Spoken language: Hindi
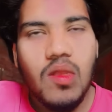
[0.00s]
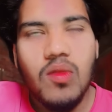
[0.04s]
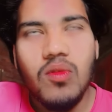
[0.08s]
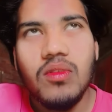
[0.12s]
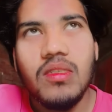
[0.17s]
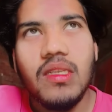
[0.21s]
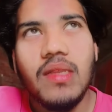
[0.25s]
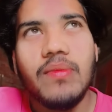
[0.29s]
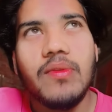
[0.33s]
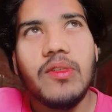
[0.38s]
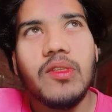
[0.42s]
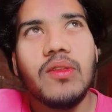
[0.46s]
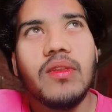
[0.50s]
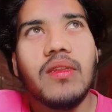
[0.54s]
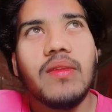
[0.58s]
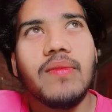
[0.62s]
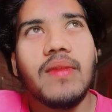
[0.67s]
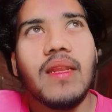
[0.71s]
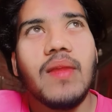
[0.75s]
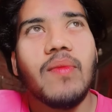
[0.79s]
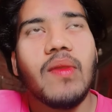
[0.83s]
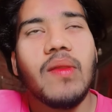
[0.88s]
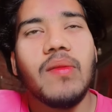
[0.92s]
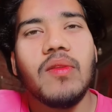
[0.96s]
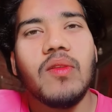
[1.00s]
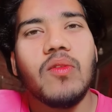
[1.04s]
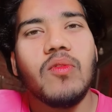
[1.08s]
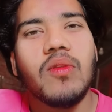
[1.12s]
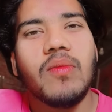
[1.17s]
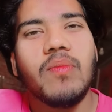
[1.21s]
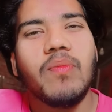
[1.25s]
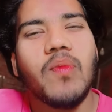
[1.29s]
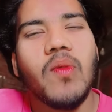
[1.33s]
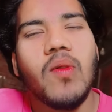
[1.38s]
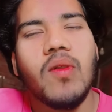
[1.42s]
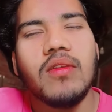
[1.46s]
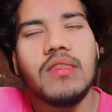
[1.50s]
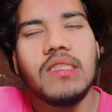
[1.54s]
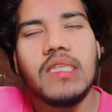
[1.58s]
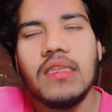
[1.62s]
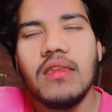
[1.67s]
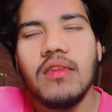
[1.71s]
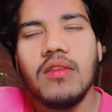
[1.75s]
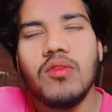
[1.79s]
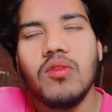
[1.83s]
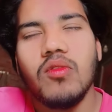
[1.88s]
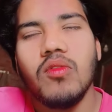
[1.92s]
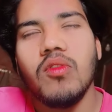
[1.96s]
उसका वीडियो नहीं बना पाया क्योंकि बहुत
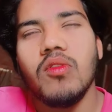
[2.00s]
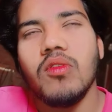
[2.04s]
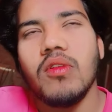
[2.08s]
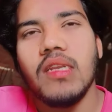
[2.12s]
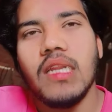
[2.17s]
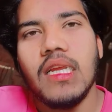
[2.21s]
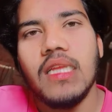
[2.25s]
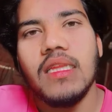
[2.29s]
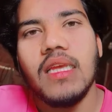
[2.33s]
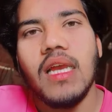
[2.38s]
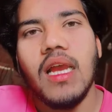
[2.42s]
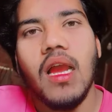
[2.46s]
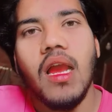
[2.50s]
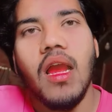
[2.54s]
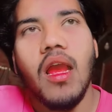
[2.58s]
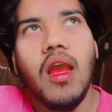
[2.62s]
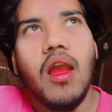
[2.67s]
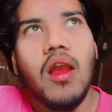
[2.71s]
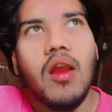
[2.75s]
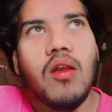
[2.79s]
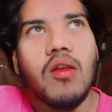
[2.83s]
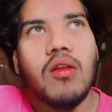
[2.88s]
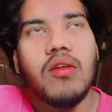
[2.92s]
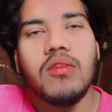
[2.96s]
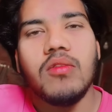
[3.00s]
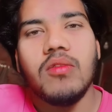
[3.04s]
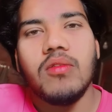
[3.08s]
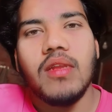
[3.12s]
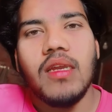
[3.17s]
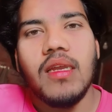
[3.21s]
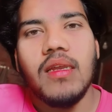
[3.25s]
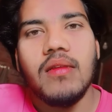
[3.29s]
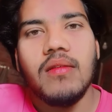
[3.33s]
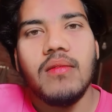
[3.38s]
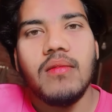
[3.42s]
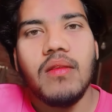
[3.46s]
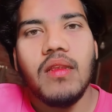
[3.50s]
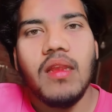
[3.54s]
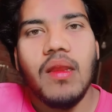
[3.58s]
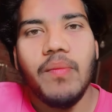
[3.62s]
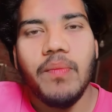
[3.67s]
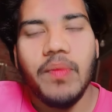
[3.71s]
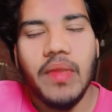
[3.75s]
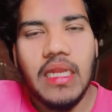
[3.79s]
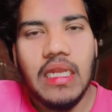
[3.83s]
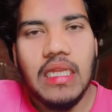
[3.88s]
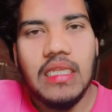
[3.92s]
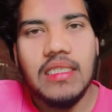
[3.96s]
ज़्यादा धूल उड़ रहा था और थोड़ा
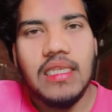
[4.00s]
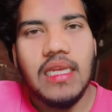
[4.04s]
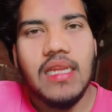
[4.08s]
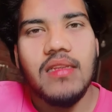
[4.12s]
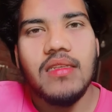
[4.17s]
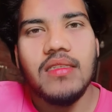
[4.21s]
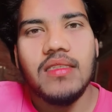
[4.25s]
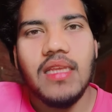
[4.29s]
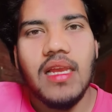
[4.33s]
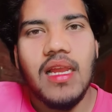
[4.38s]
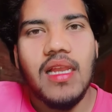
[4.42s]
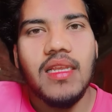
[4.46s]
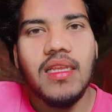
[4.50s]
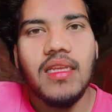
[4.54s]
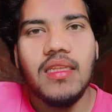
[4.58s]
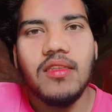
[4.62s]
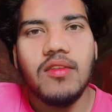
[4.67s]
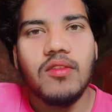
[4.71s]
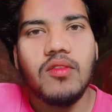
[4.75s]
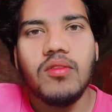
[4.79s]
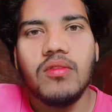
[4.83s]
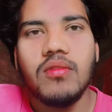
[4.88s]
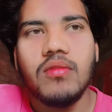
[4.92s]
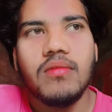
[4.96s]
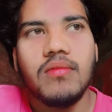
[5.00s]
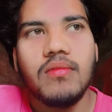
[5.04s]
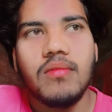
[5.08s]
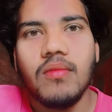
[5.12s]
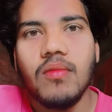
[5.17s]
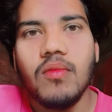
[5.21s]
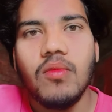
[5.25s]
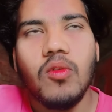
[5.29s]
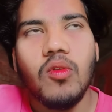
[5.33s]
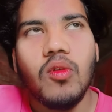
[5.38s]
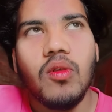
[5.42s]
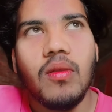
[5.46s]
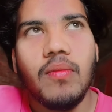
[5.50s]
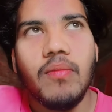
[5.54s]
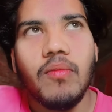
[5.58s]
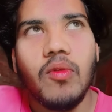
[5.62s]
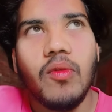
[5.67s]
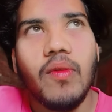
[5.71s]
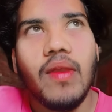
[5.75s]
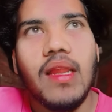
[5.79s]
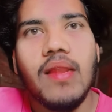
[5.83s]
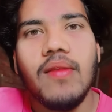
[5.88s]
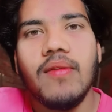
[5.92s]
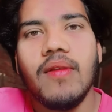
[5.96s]
कंपेन अचानक से आ गया था तो
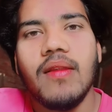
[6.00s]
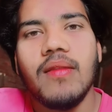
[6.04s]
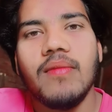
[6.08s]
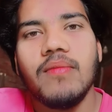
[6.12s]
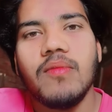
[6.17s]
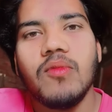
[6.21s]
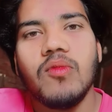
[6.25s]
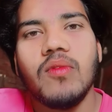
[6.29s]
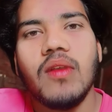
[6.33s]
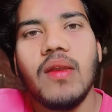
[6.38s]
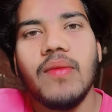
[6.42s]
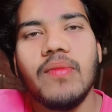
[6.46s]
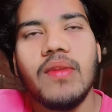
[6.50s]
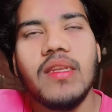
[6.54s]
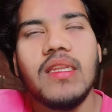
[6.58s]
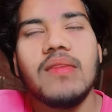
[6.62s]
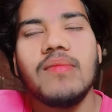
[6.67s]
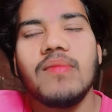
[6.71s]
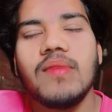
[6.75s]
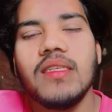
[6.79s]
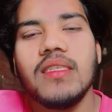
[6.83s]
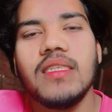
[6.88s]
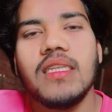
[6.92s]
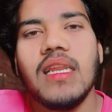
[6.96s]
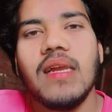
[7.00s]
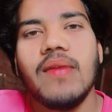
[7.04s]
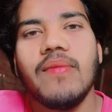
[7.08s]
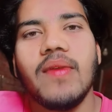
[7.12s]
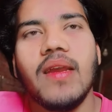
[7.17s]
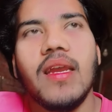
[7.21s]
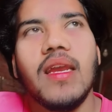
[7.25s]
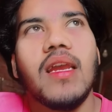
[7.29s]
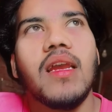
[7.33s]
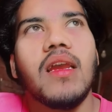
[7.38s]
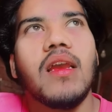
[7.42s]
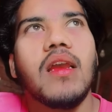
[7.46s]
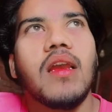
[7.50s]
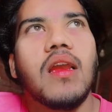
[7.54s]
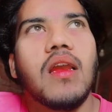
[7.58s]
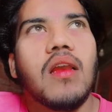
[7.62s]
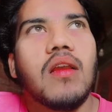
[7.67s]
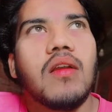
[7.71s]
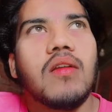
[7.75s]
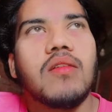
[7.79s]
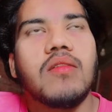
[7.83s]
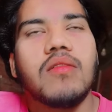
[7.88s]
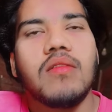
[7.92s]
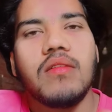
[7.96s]
मोबाइल वोबाइल वहाँ पर नहीं मैं चला पाया
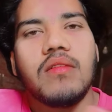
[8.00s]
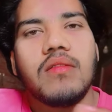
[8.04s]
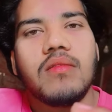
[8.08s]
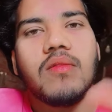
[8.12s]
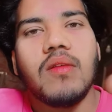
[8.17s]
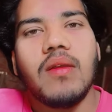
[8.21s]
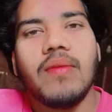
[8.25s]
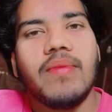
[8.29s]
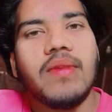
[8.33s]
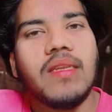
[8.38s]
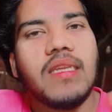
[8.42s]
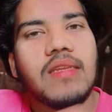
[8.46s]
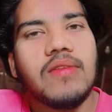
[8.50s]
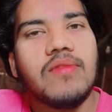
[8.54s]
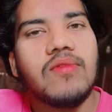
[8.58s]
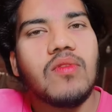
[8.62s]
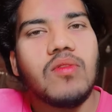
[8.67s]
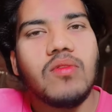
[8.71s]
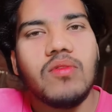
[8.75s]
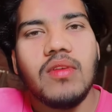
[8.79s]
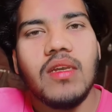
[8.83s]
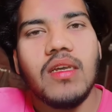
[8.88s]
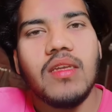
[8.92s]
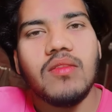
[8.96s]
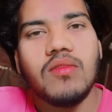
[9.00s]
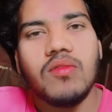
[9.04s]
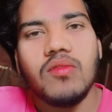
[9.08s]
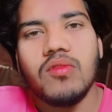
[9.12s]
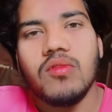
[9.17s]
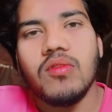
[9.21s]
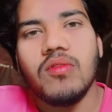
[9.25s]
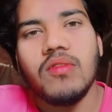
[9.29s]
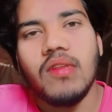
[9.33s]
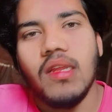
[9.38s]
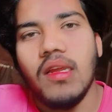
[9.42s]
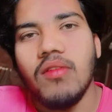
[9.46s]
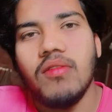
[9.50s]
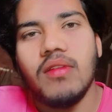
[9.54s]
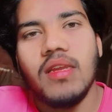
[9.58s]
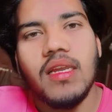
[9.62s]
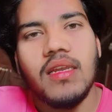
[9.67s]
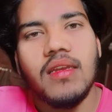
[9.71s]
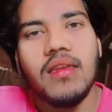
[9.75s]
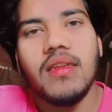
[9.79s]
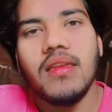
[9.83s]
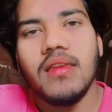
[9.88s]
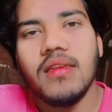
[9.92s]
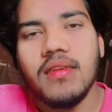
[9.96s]
और वहाँ पर गेहूँ था तो उसको उठा उठा
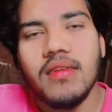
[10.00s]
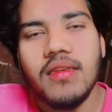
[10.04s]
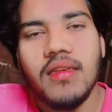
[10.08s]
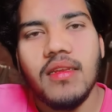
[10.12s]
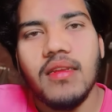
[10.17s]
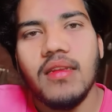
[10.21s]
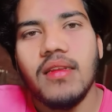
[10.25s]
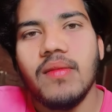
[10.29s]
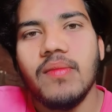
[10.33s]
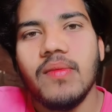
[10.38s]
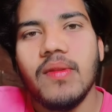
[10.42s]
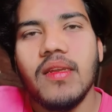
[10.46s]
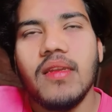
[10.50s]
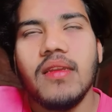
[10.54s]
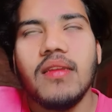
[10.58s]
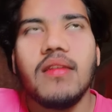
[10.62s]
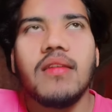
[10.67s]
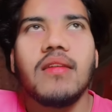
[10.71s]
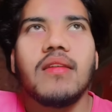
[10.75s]
करके रखना पड़ा